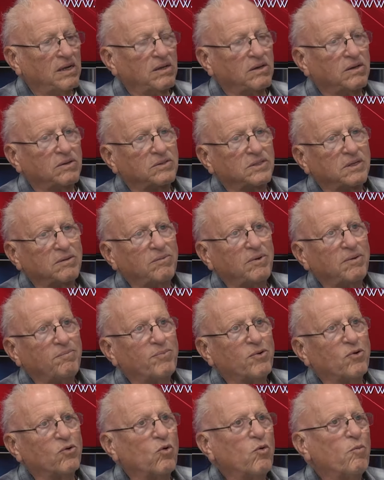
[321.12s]
Entonces mi
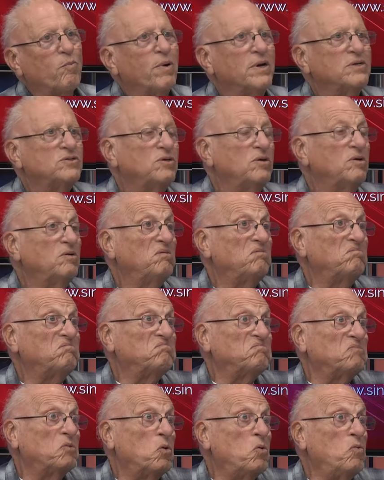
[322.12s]

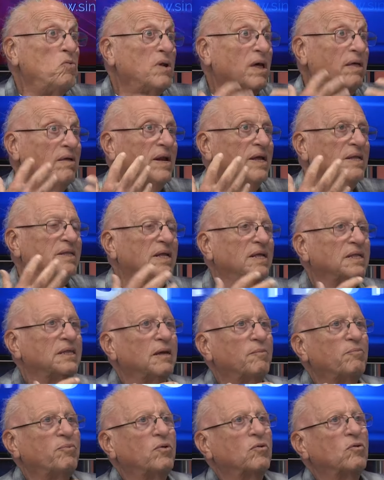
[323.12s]
preocupación, una de las
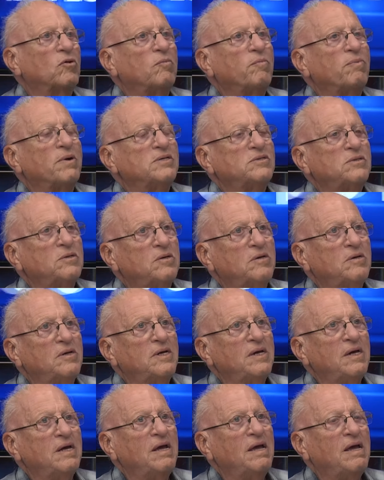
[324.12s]
tantas
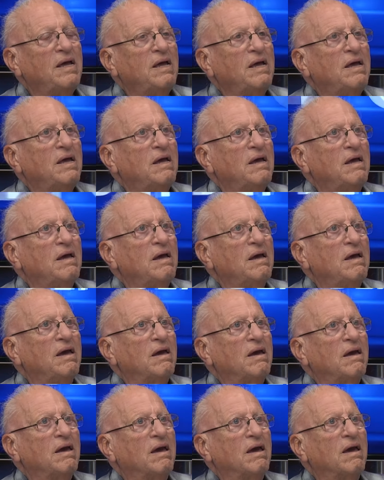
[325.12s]
preocupaciones,
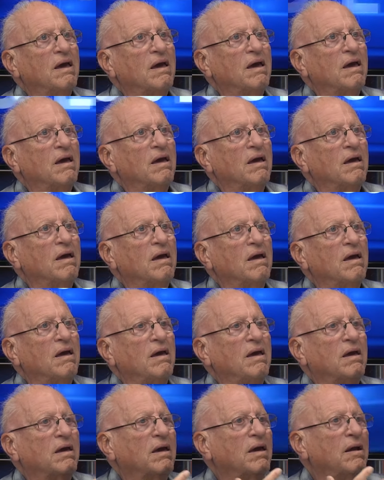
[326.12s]
es
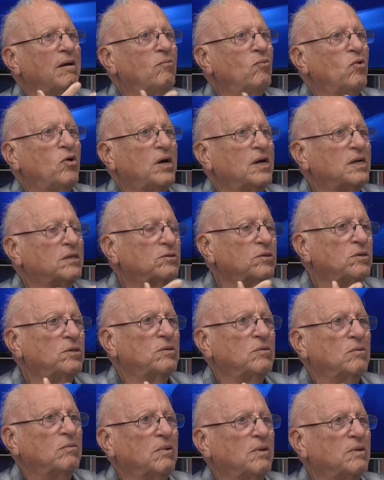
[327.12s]
que, es que el
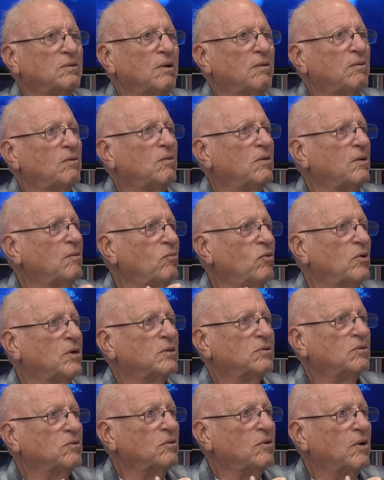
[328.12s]
muerto, cuando hablo del
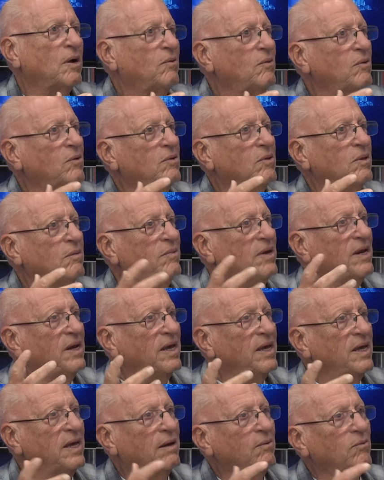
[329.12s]
muerto, hablo de mi
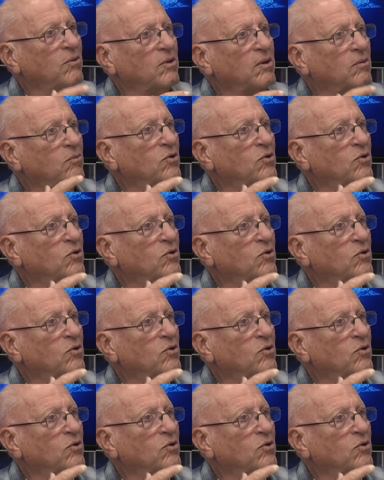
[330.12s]
ley, hablo del